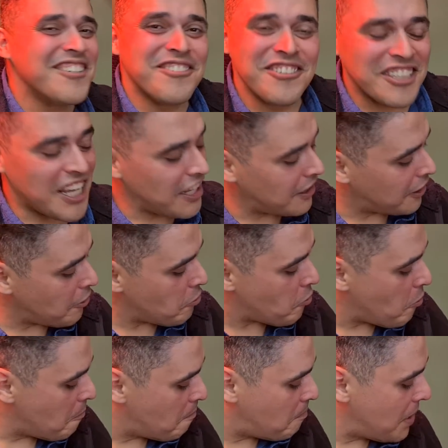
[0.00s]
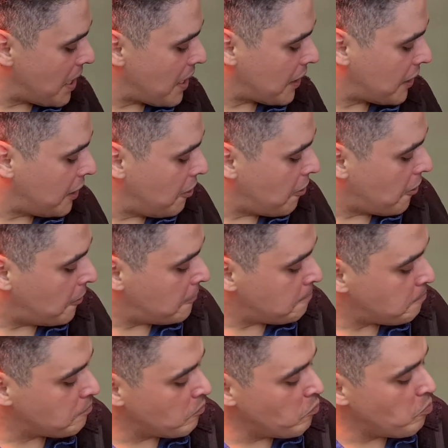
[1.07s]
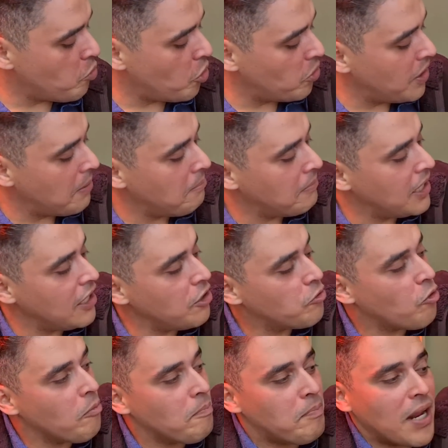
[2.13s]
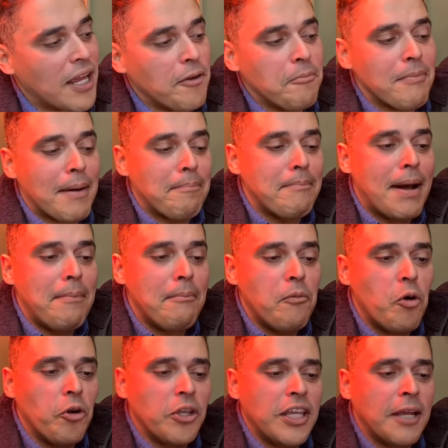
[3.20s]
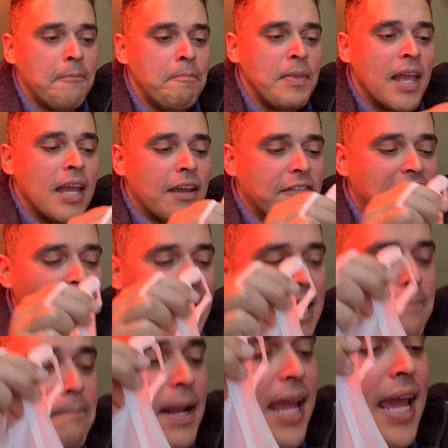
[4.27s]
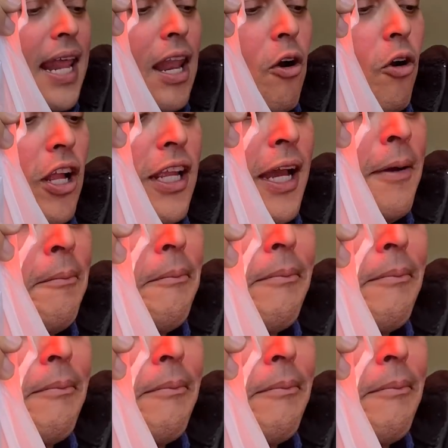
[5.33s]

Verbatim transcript: o quentão comprei aqui, ó, um bolo de milho, comprei uma pamonha. Falei pra ela, olha,